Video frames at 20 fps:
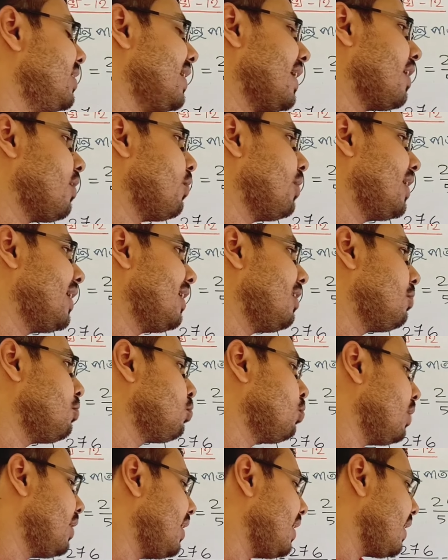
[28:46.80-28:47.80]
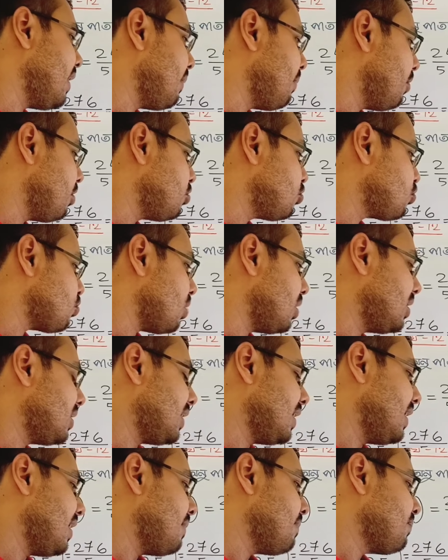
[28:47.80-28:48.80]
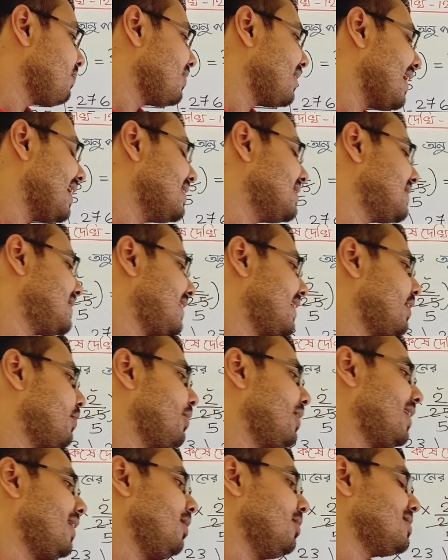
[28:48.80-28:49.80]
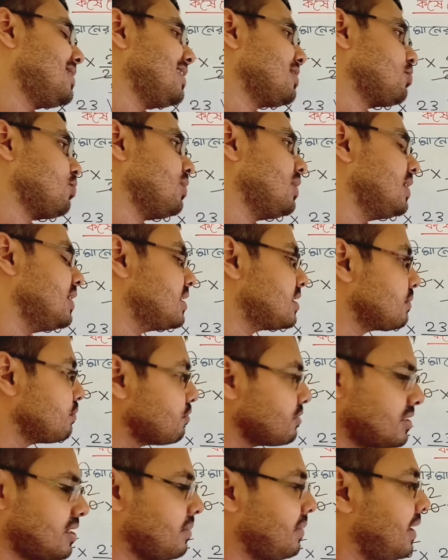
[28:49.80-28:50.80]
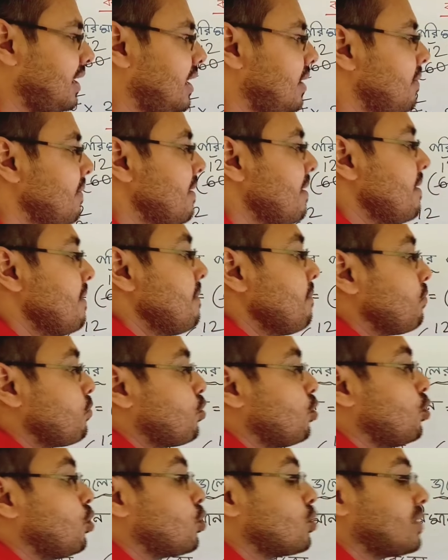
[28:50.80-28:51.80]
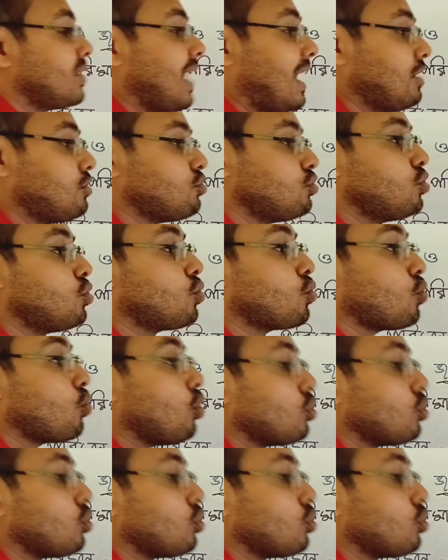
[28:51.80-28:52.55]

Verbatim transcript: দুই থেকে হয়ে গেল নয় এবং জলটা তেইশ থেকে হয়ে গেল ছেচল্লিশ বুঝতে পারলে তো তার জন্য